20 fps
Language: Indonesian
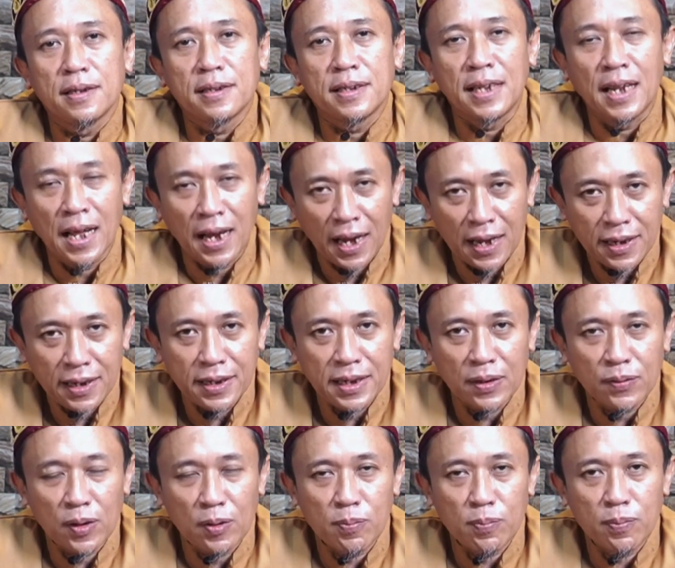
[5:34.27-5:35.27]
Silahkan
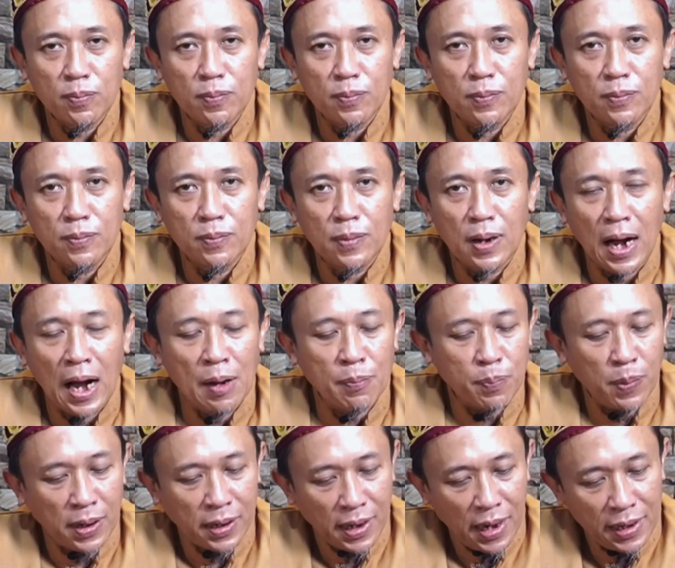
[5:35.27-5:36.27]
dijawab,
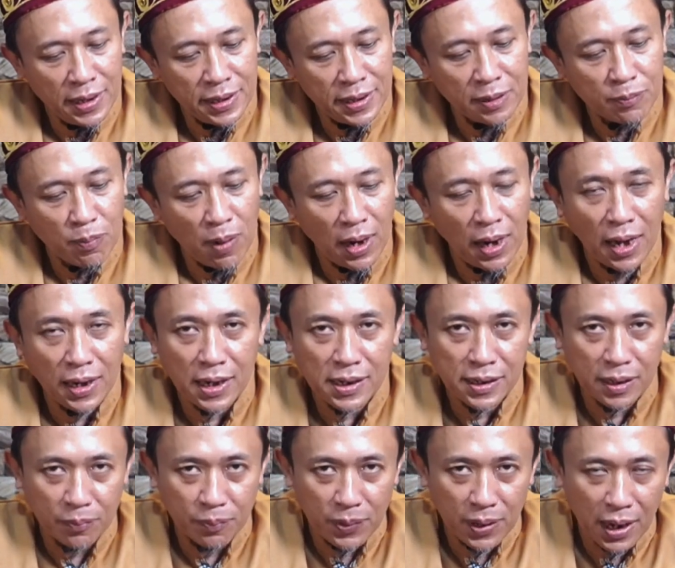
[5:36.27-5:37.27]
apakah ingin
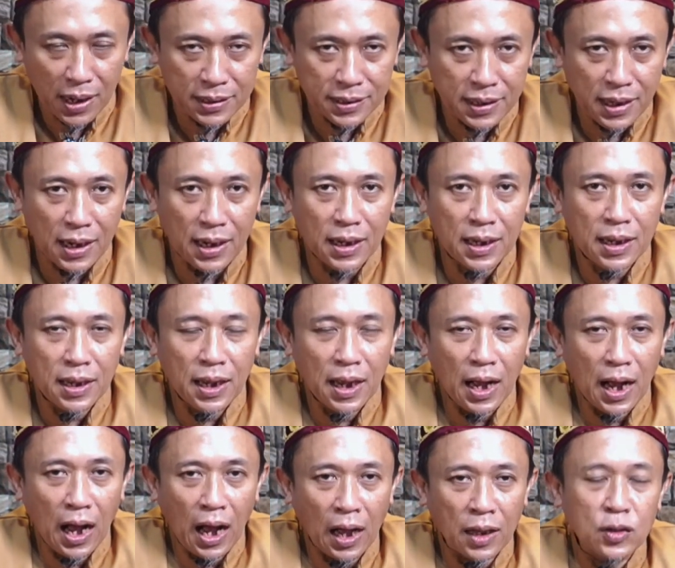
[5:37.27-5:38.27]
makanan yang biasa
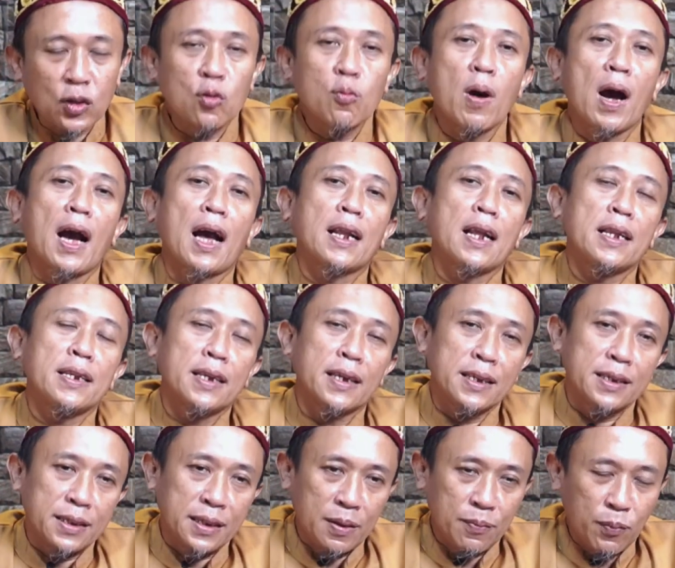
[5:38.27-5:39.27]
atau makanan yang
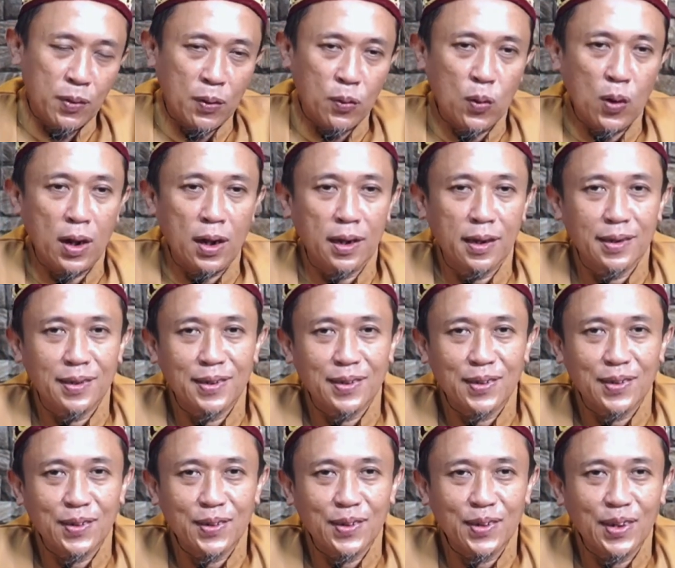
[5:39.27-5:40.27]
istimewa?
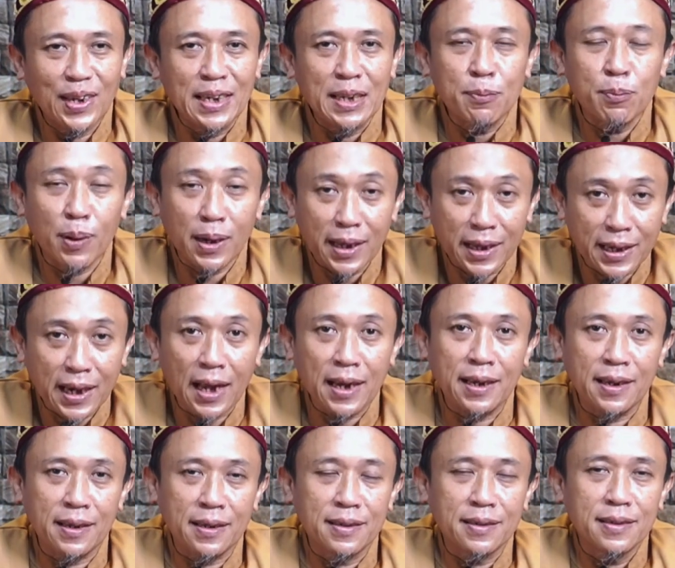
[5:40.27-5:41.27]
Diberikan
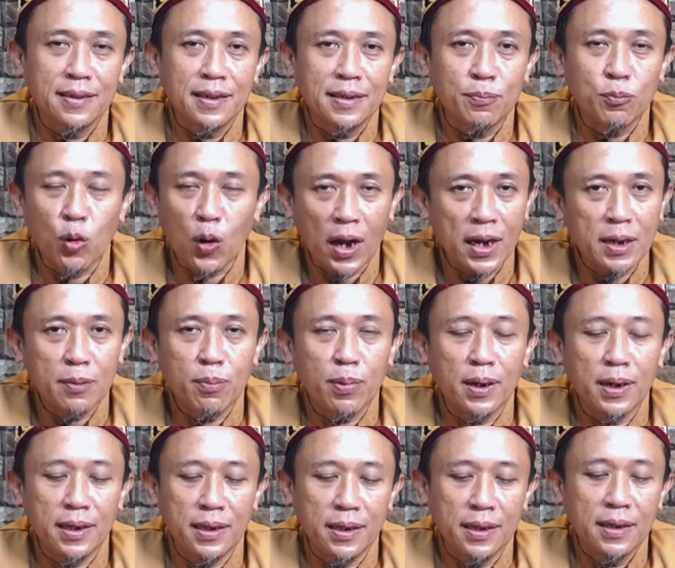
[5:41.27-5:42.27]
ya, bukan
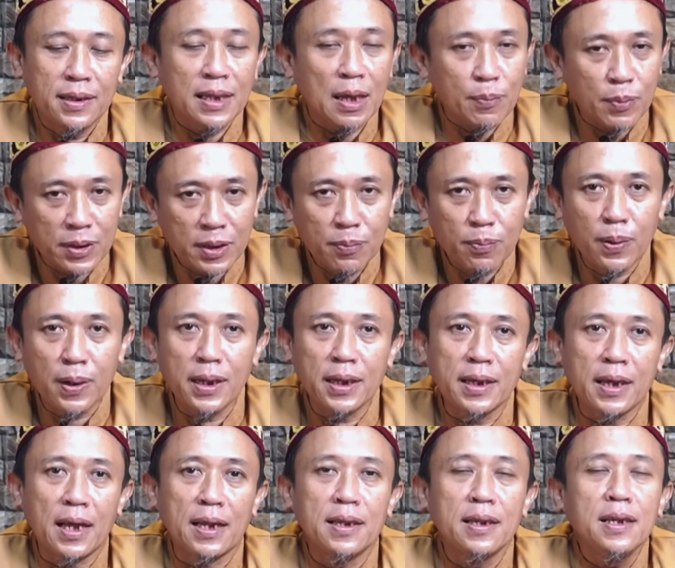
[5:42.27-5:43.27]
dibeli, tapi
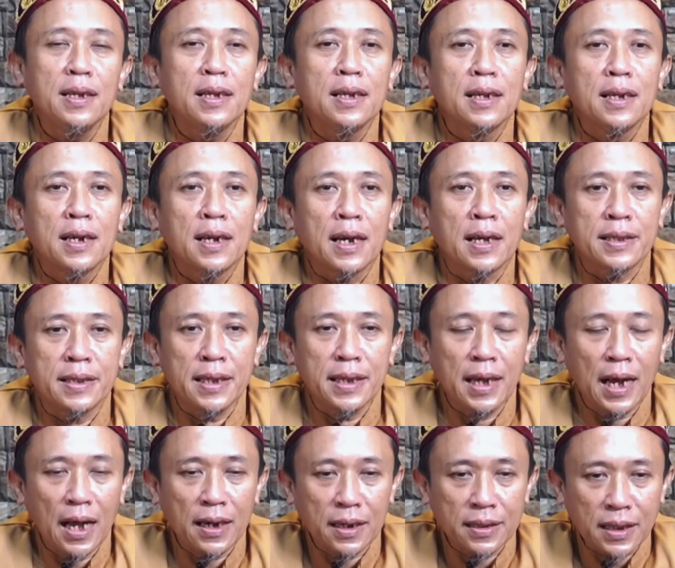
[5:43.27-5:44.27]
diberikan.
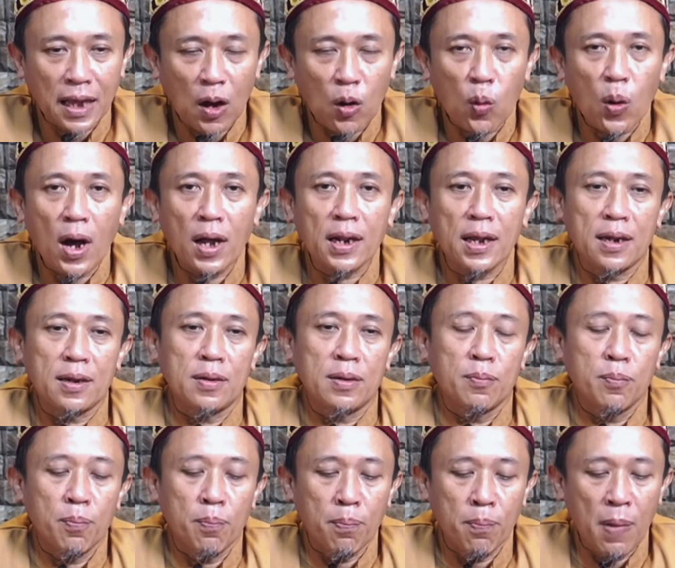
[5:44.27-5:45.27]
Ketika ada tawaran,
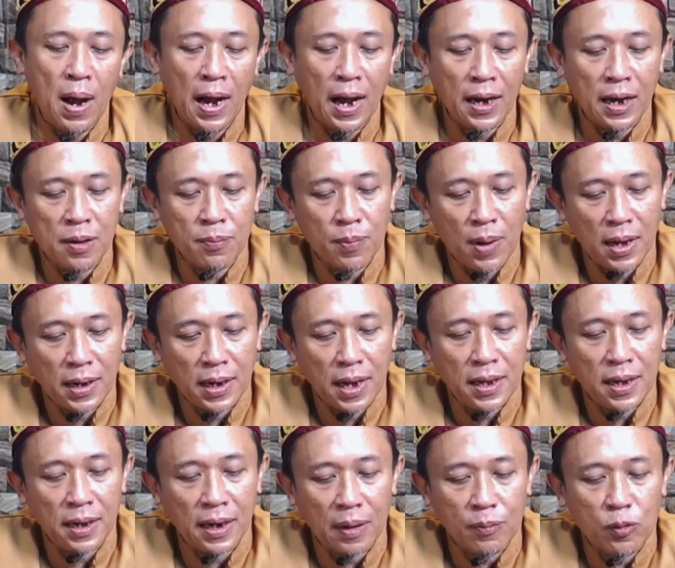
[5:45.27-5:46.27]
makanan mana
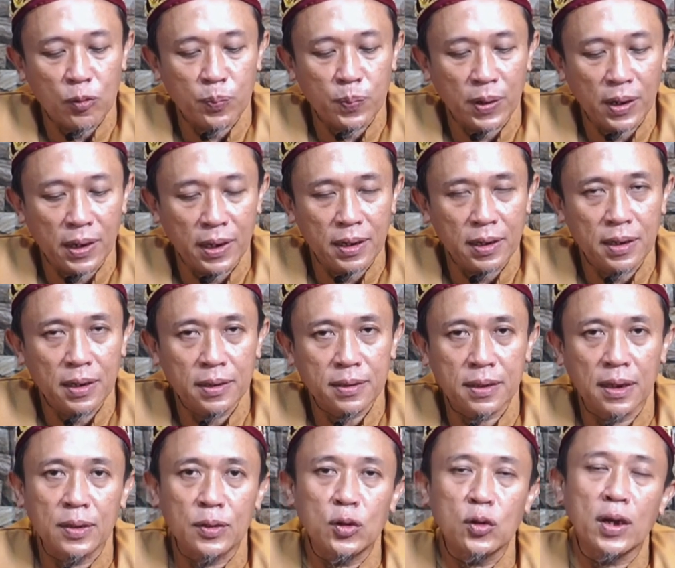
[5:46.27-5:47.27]
yang kamu pilih,
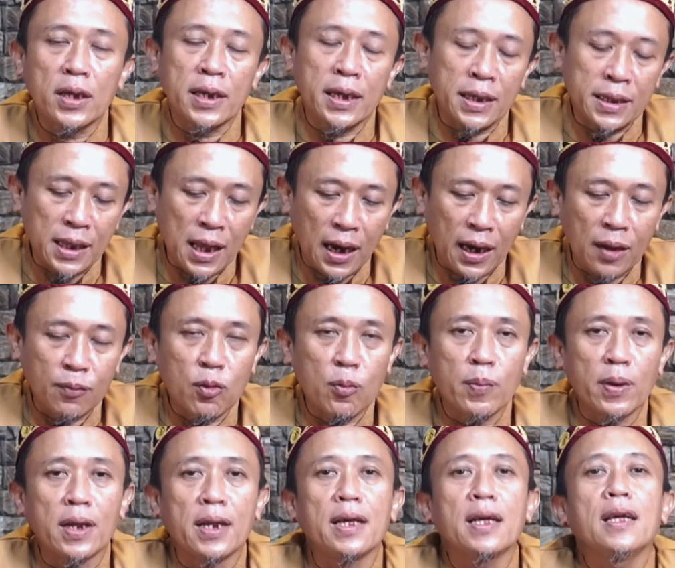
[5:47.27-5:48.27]
tentu kita akan
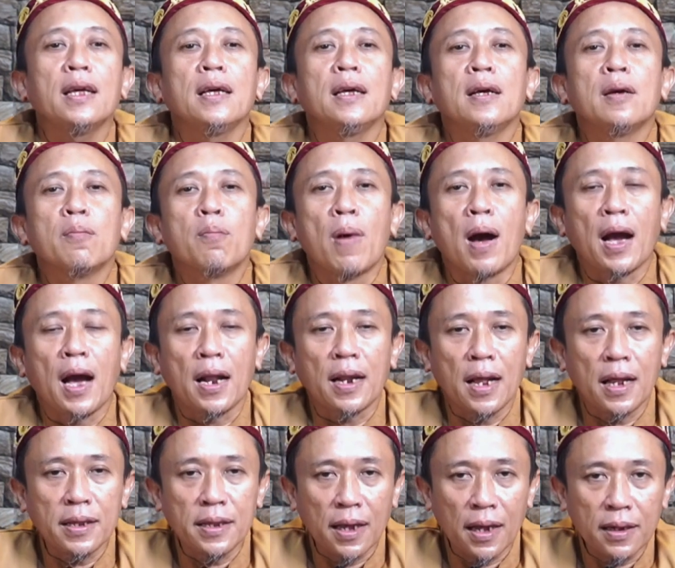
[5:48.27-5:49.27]
memilih
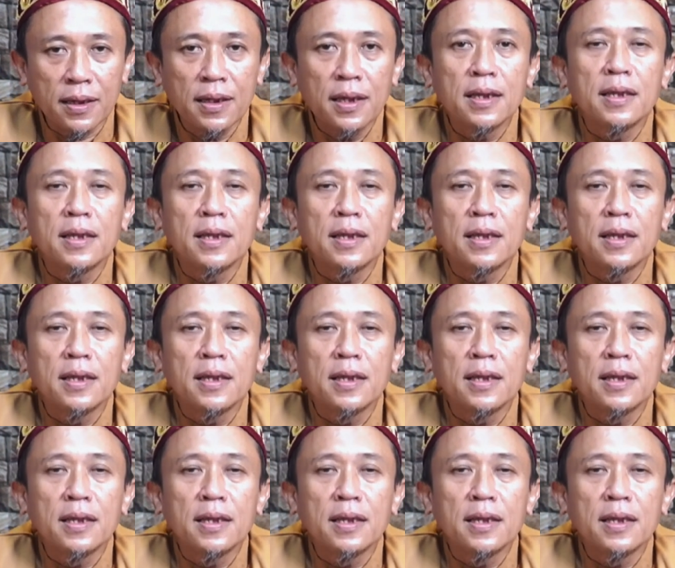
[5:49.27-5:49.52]
makanan yang